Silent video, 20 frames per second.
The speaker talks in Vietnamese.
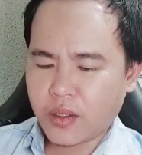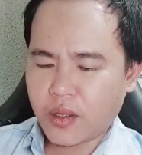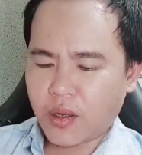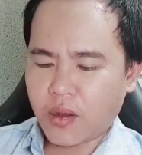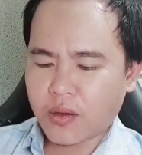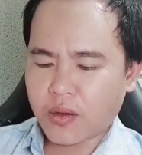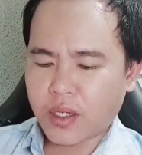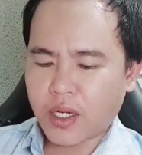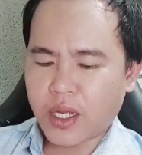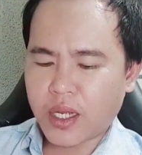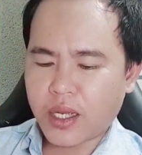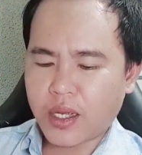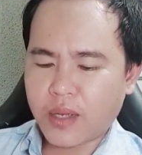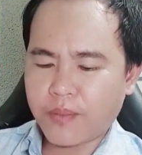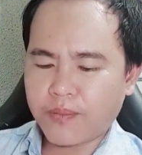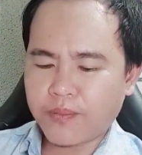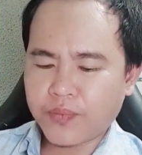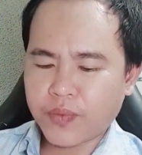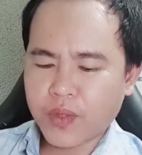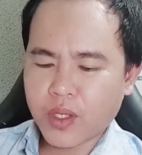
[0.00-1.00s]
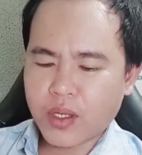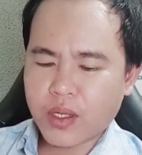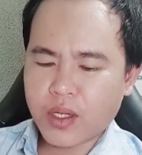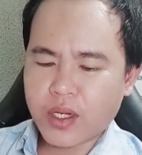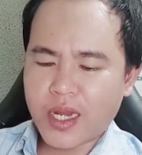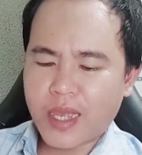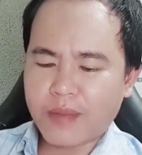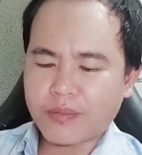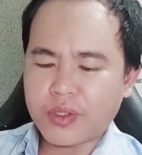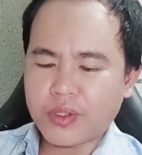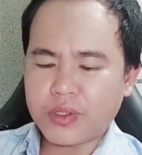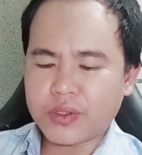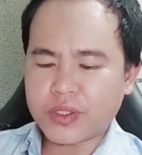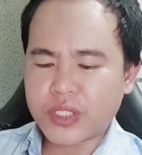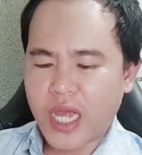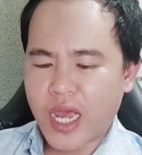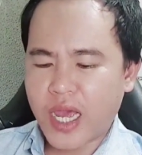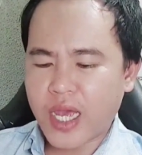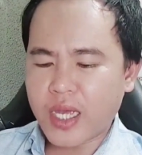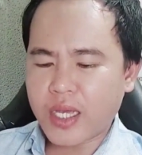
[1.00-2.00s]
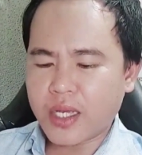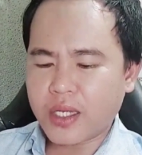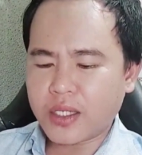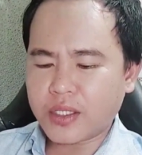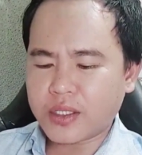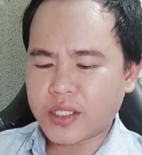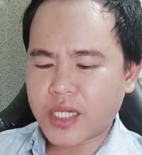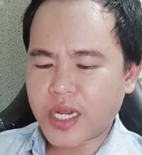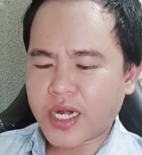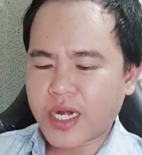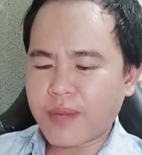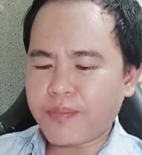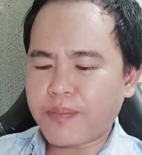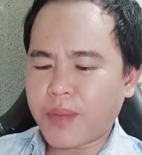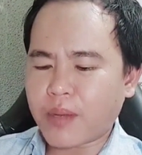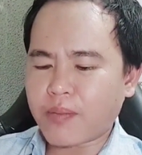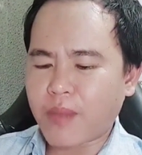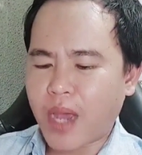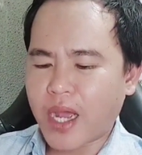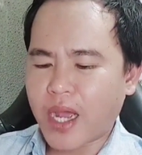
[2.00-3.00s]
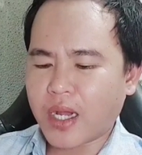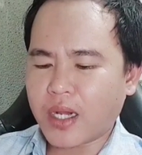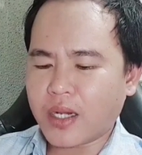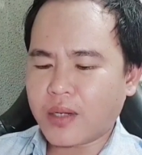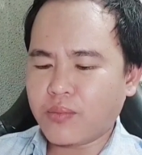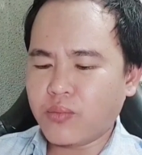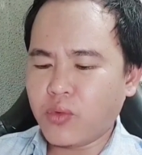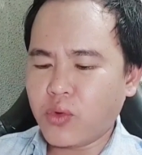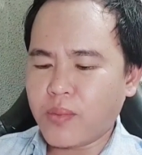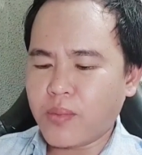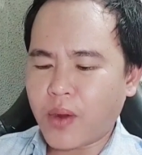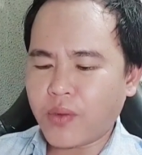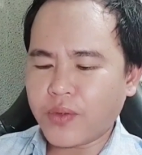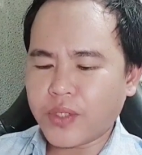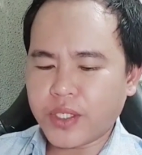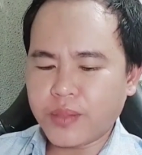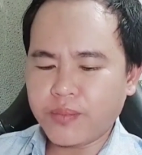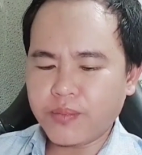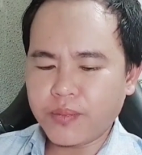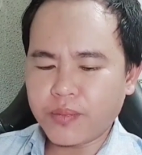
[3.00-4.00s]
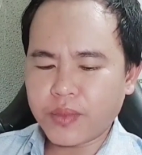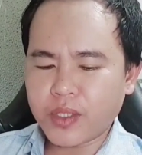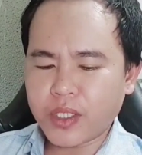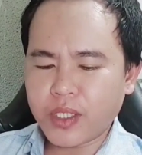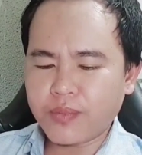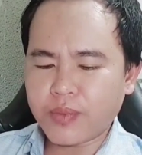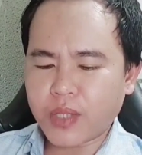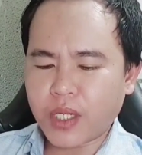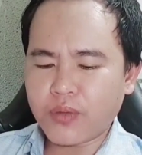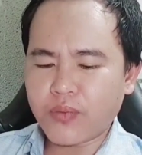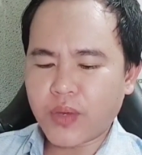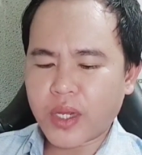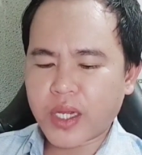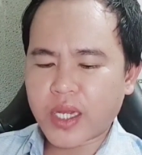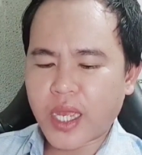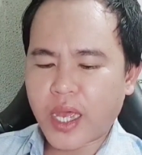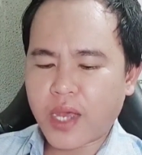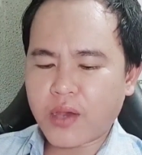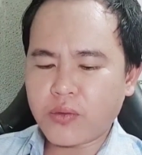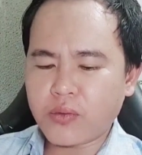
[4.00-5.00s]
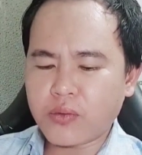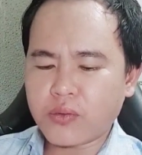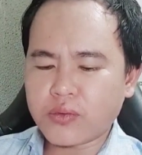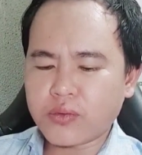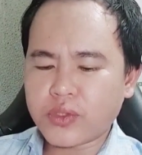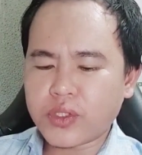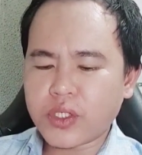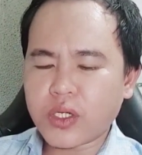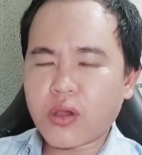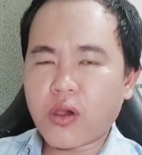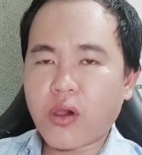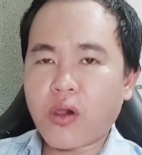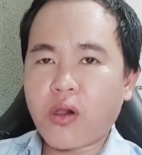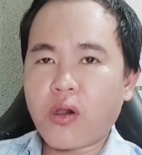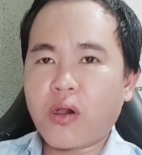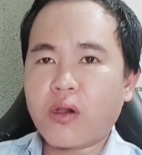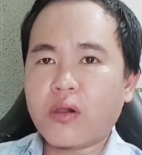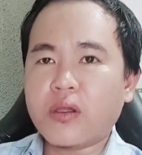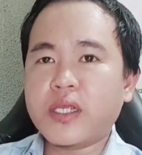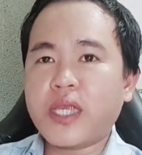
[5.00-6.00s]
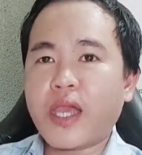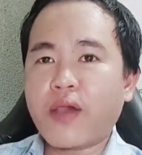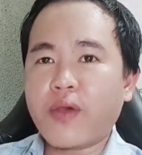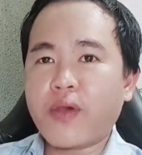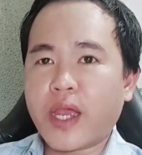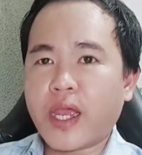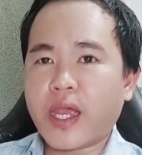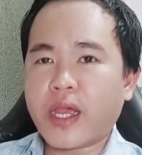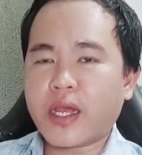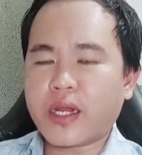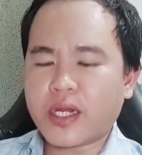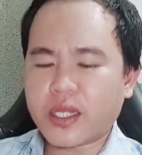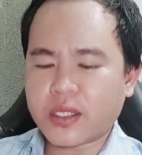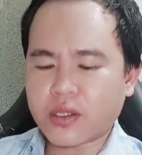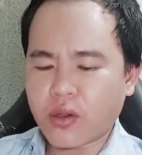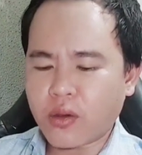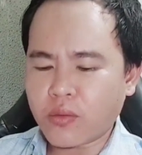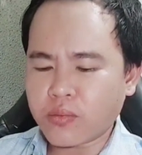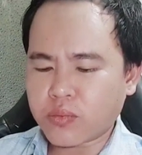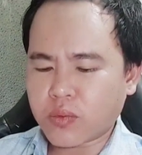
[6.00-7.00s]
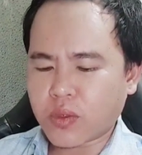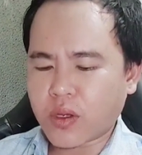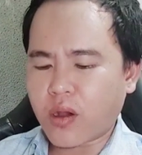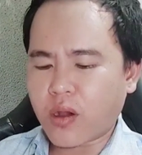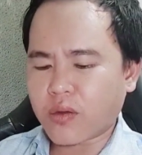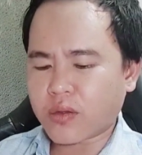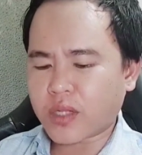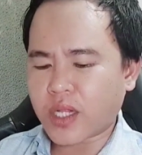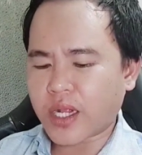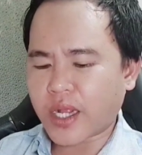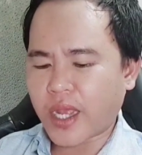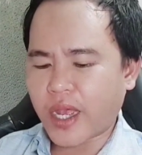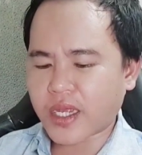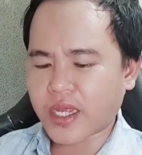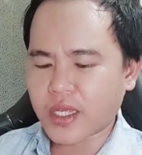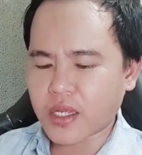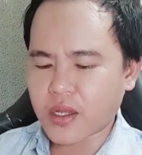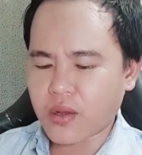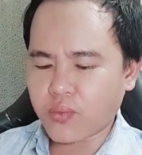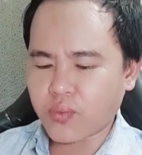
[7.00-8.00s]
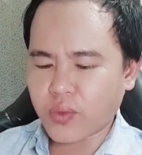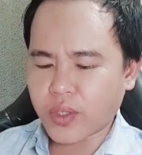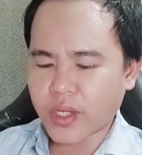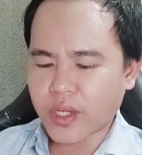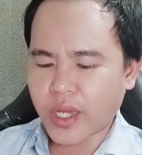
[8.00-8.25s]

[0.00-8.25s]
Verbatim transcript: hoặc là làm đường xá sang lắp mặt bằng mua bảo hiểm tiếp thị quảng cáo xuất kho giao hàng là tốt còn tất cả cái công việc